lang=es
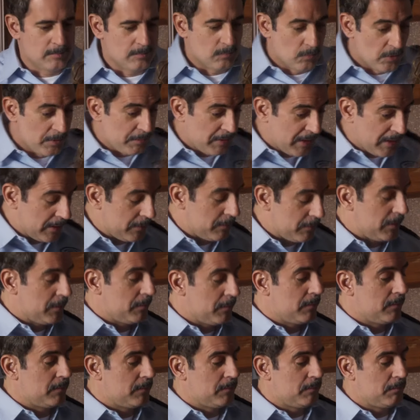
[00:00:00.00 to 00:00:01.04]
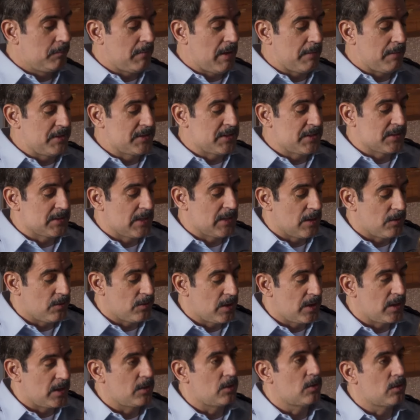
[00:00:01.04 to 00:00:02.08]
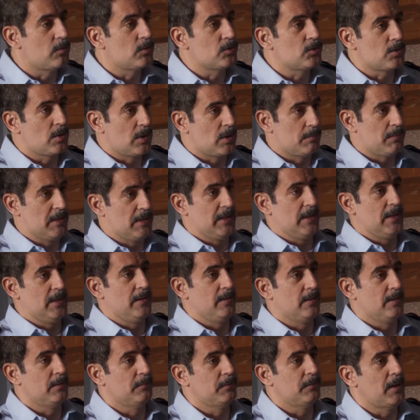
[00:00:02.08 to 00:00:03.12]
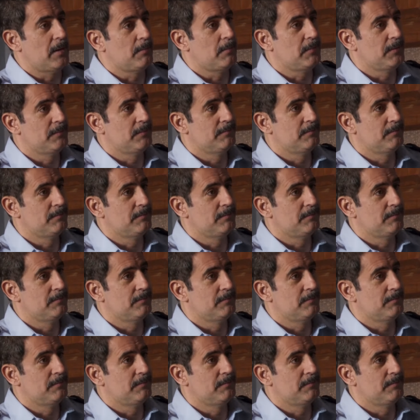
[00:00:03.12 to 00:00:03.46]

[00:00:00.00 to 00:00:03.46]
muy bien me avisas la hora y yo busco la manera de librar.